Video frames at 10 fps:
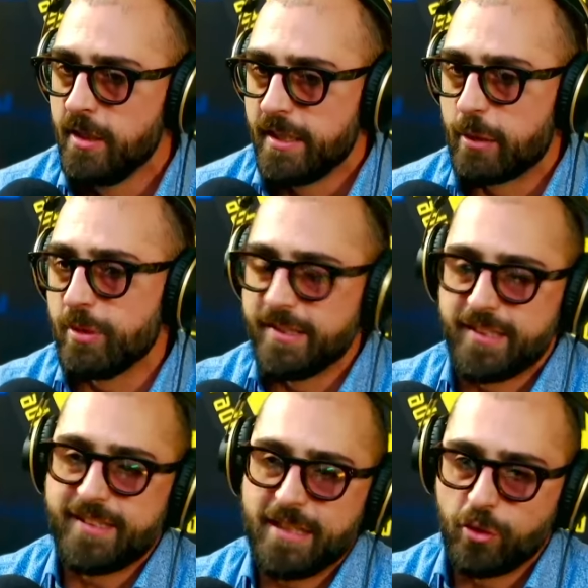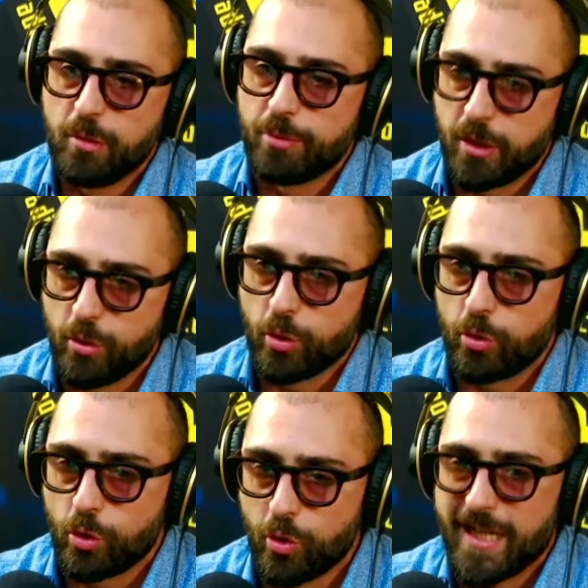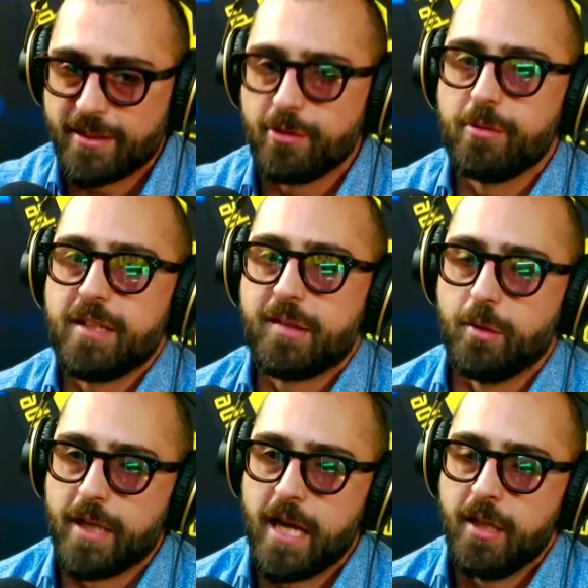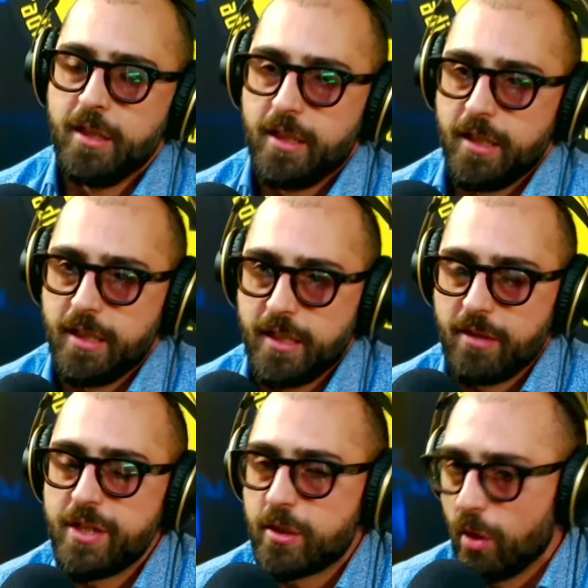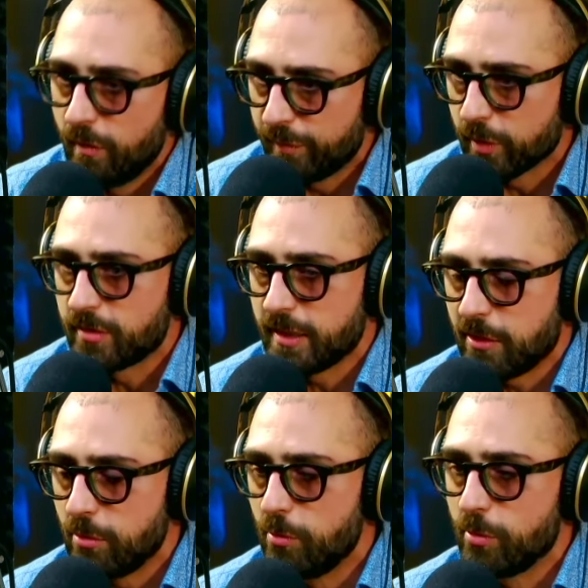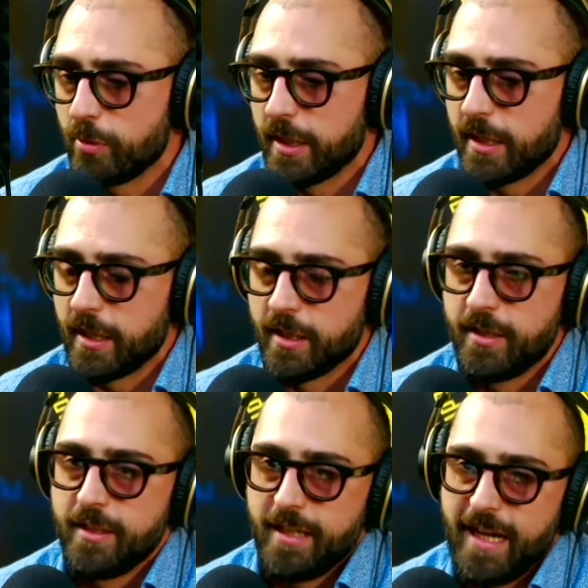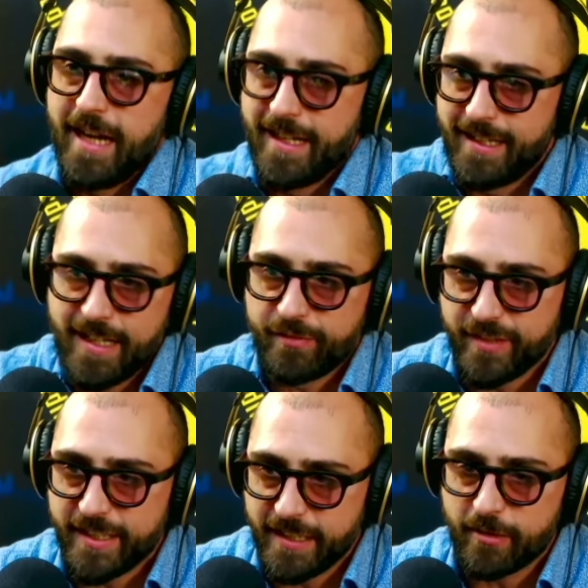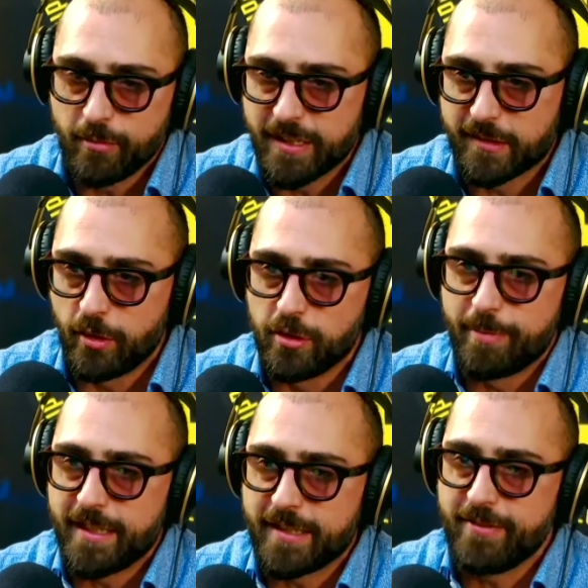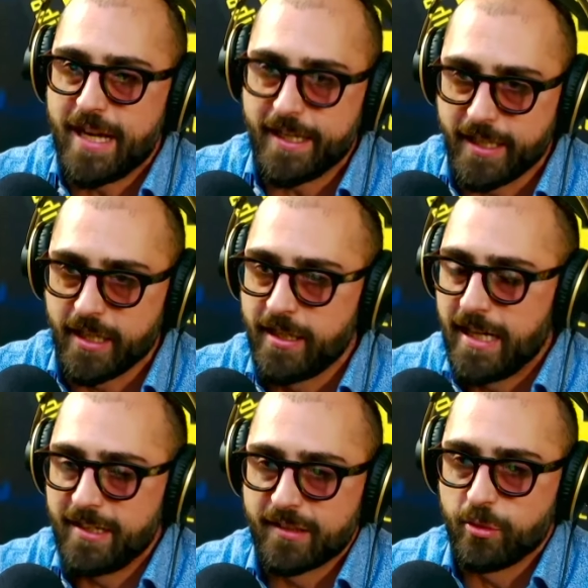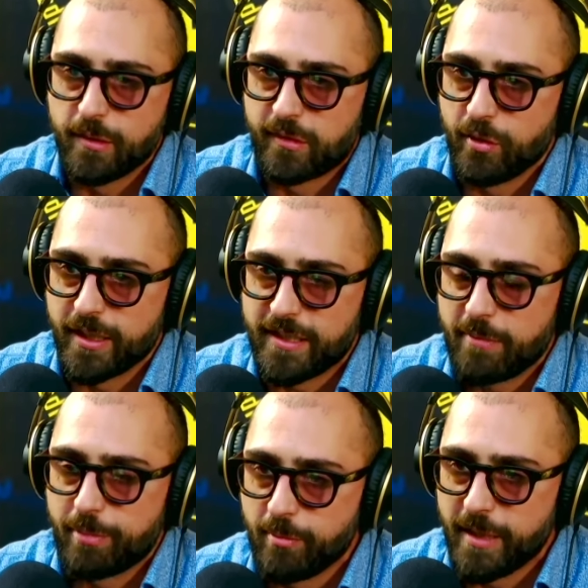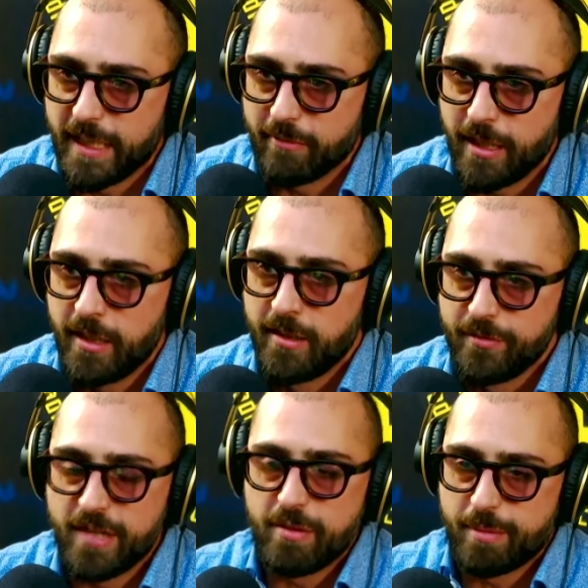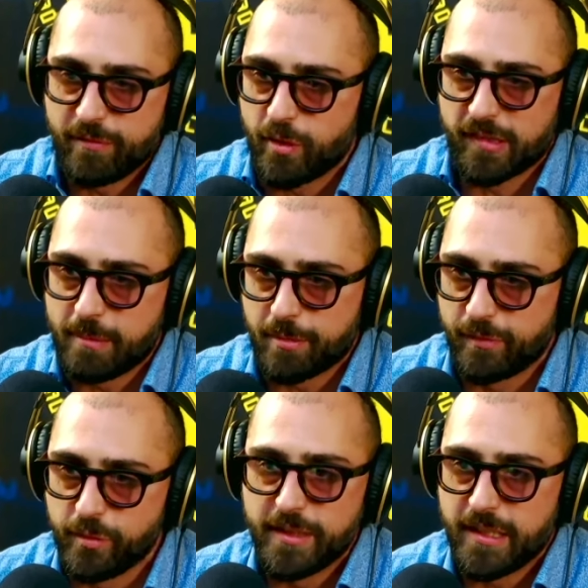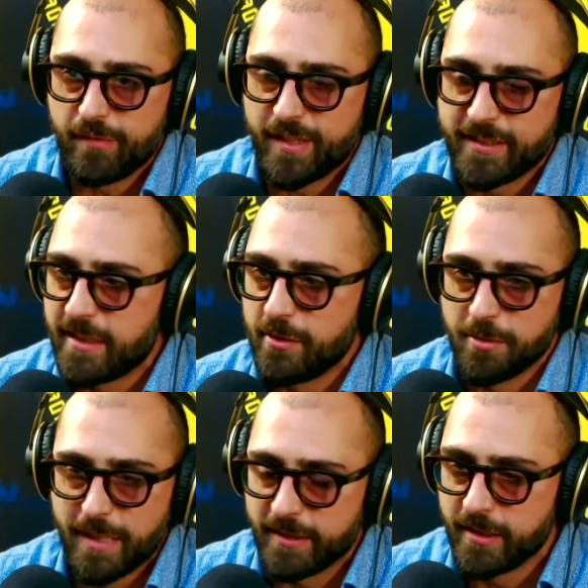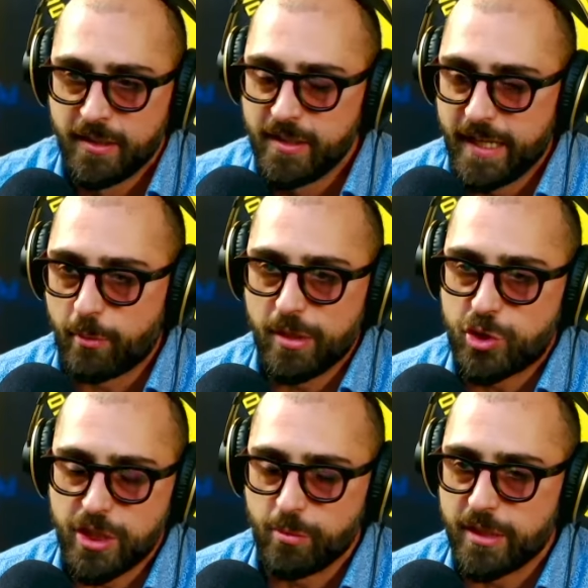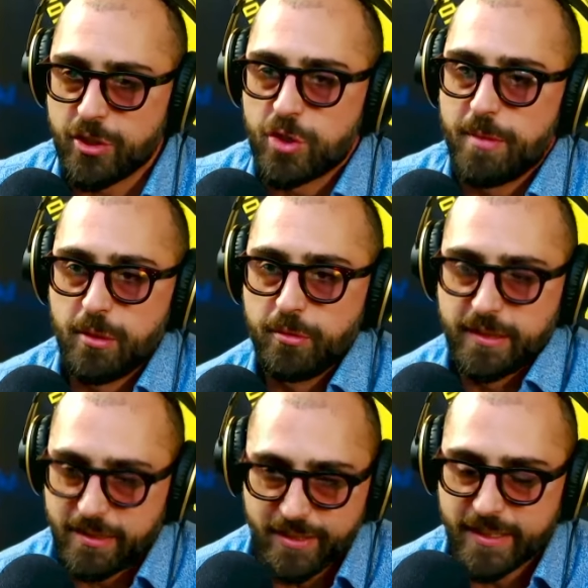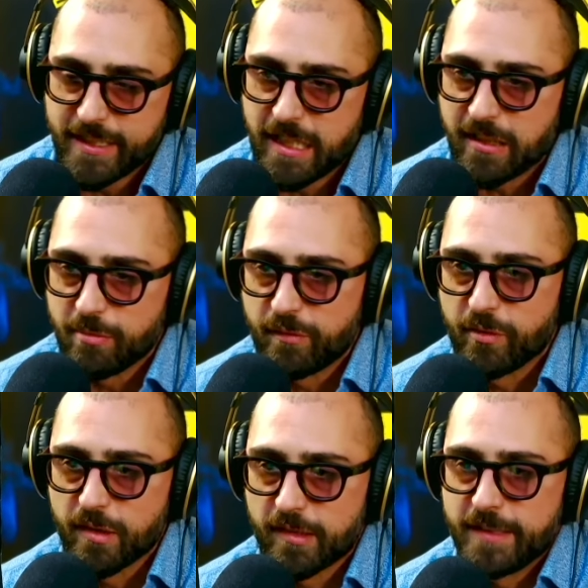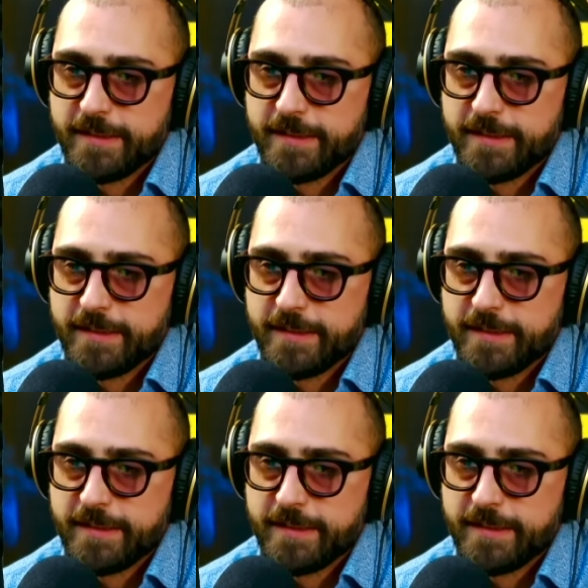E quindi si sentono pure loro coccolati in una zona uh, di comfort che comunque alla fine, come al solito, per arrivare alla soluzione del problema devi per forza approfondire, fare delle domande e quei 5-10 minuti devi dedicarli per forza.